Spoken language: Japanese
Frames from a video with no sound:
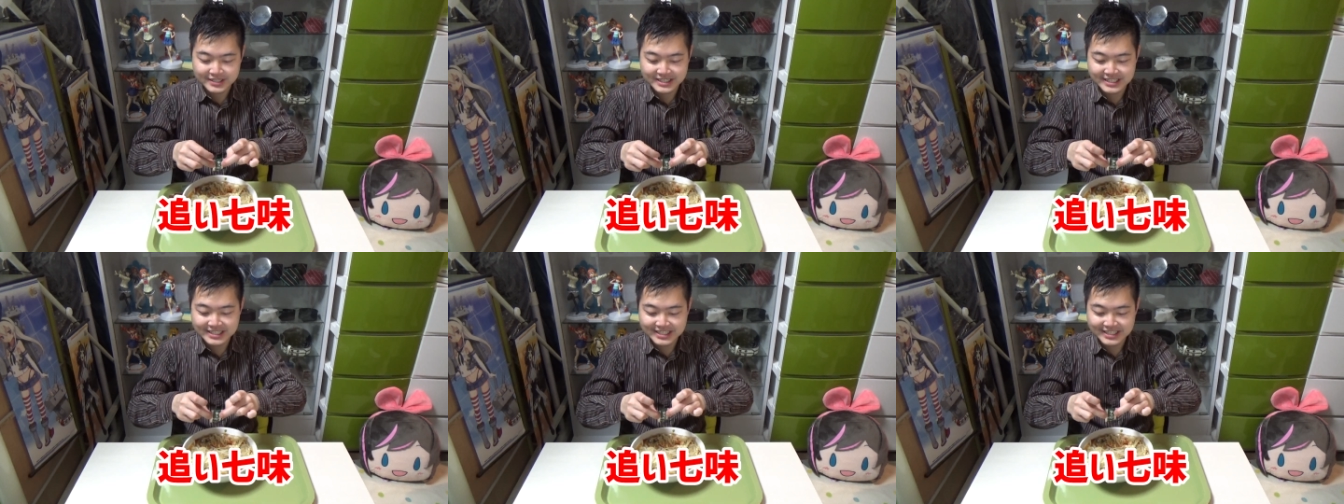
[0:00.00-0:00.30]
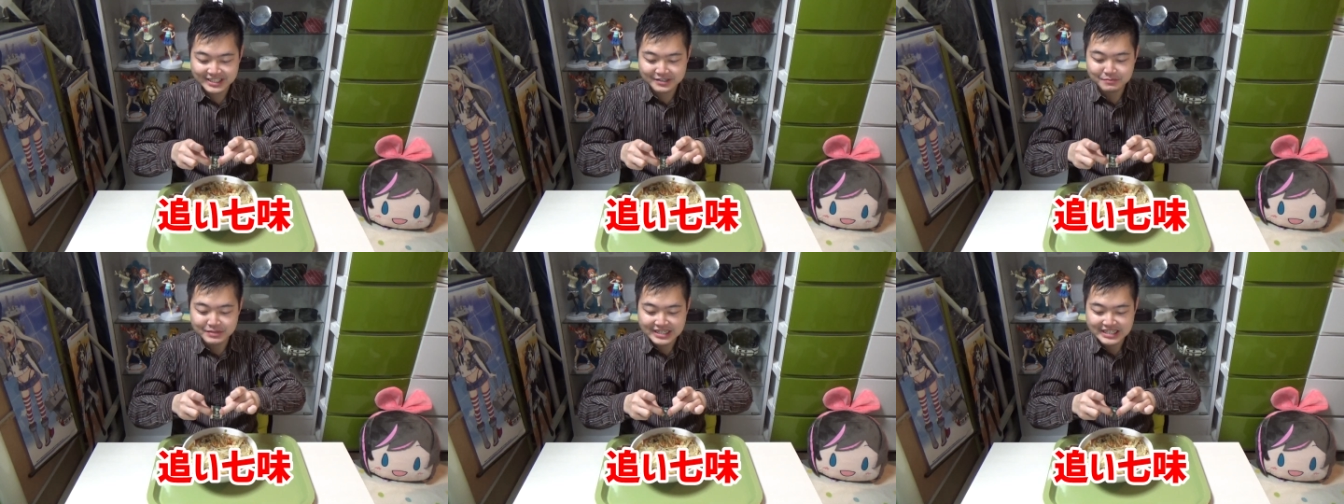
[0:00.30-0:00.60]

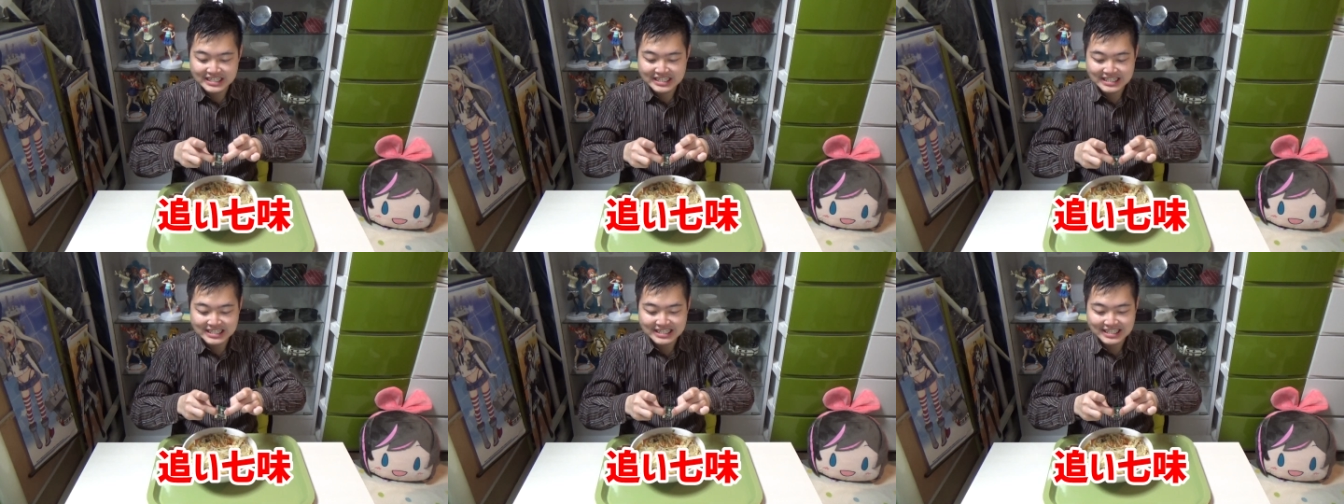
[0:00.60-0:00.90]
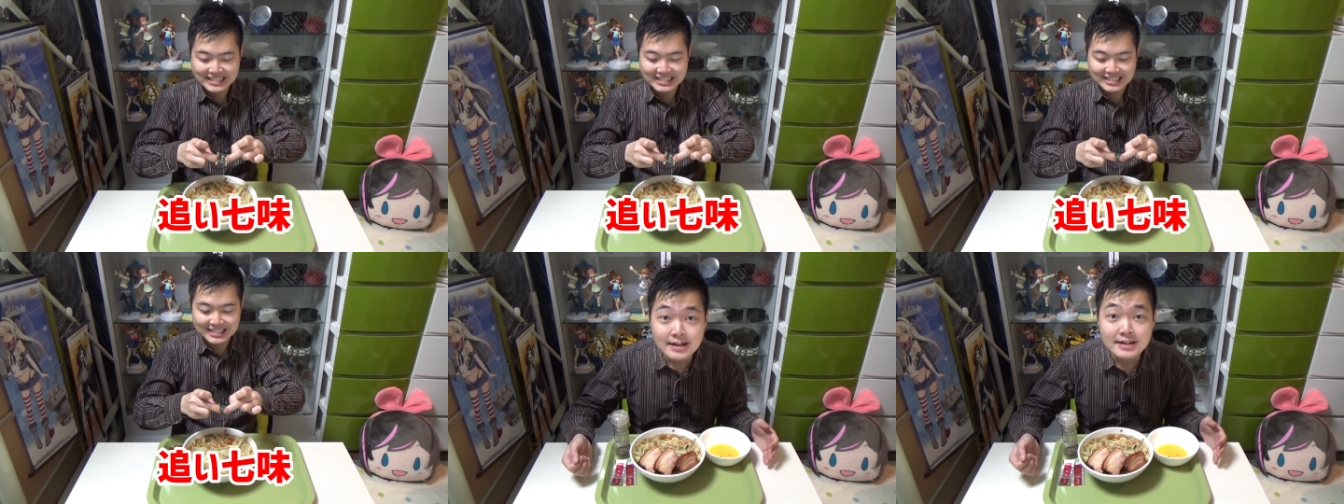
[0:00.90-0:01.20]
七味
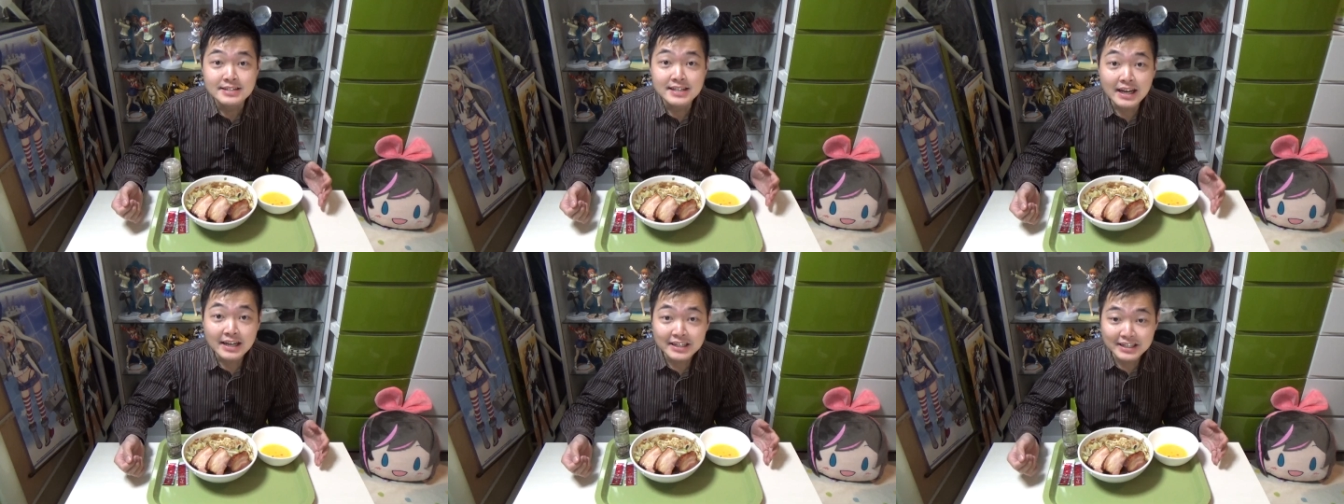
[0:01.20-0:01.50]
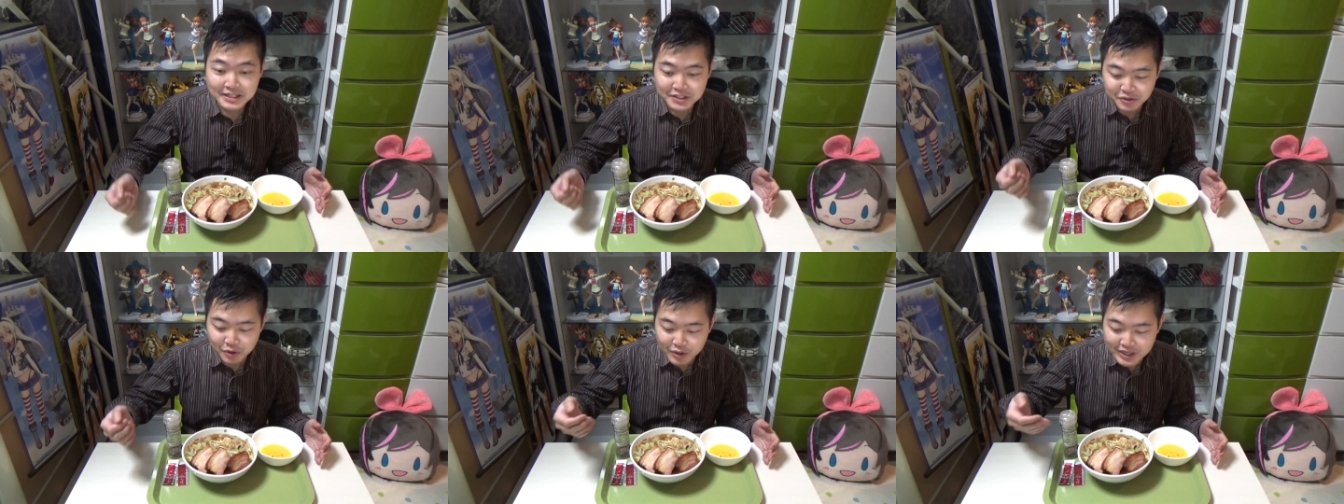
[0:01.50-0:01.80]
さっ
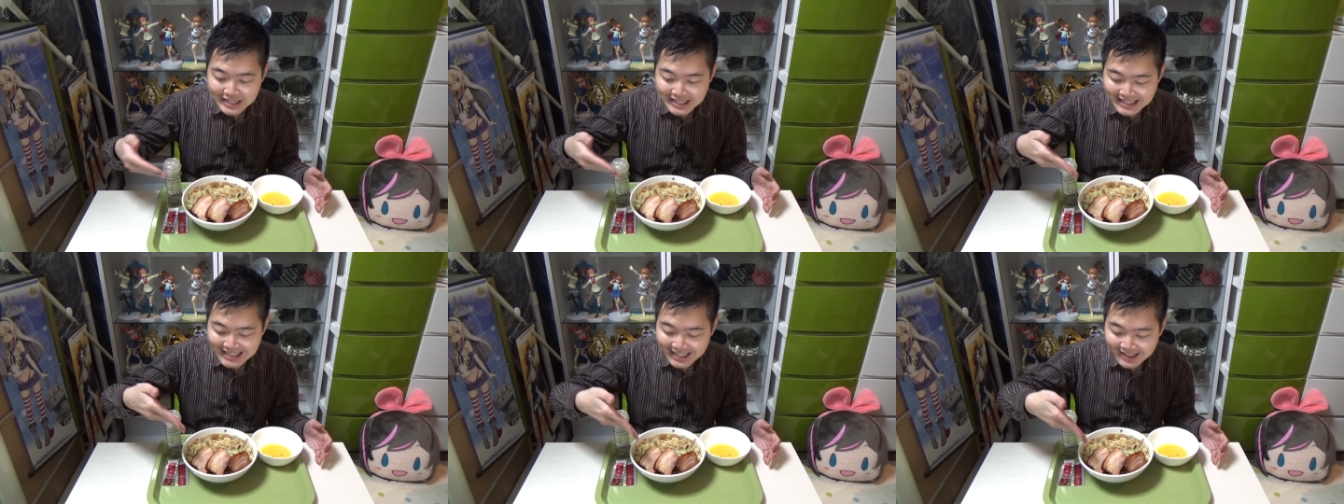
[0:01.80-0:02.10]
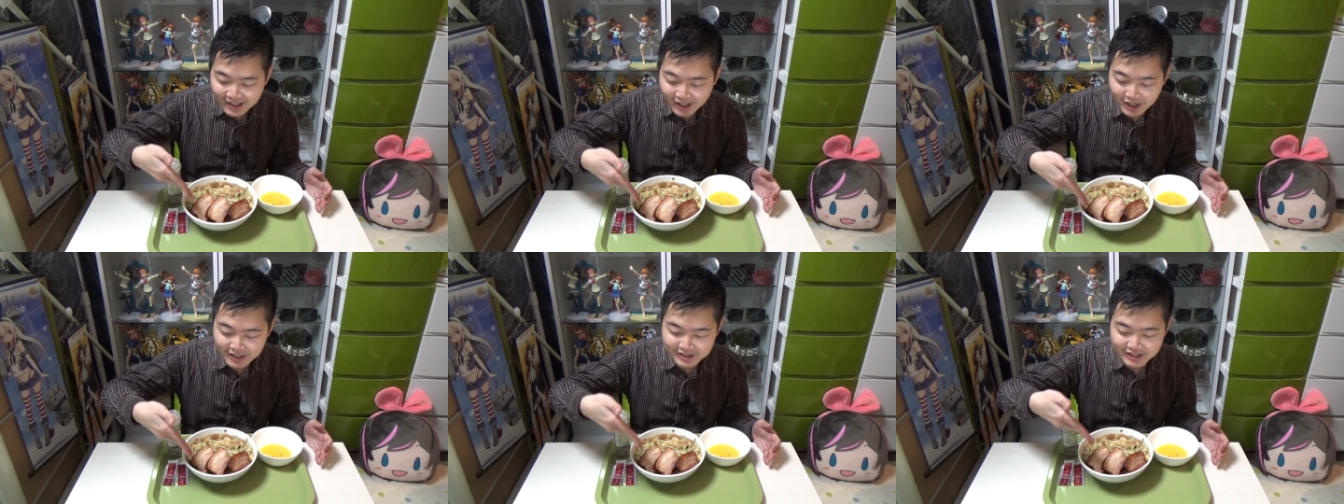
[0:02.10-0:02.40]
き乗り切れ
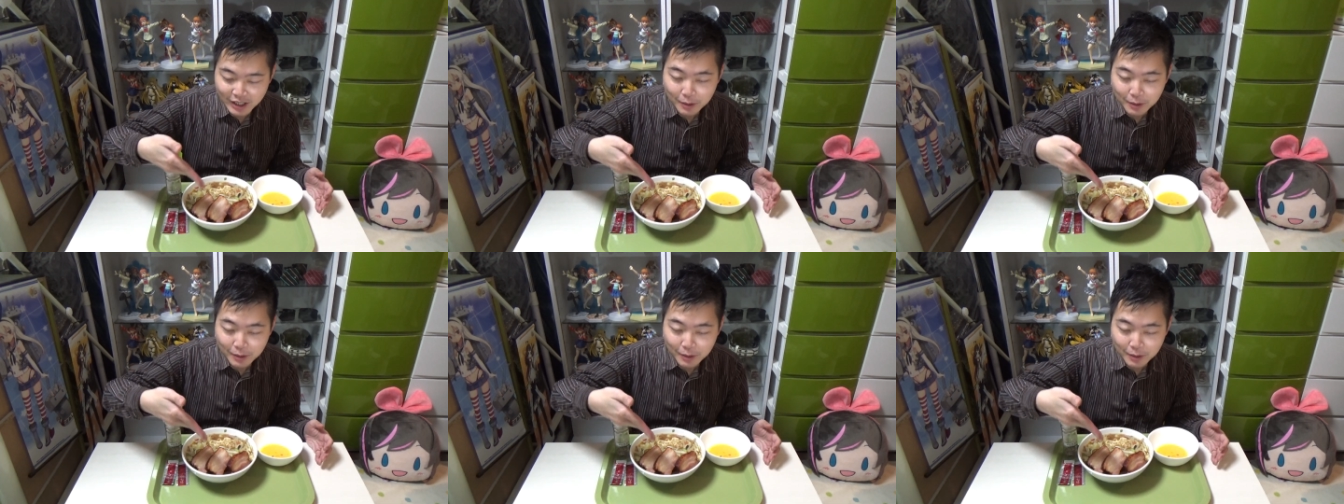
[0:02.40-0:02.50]
なかっ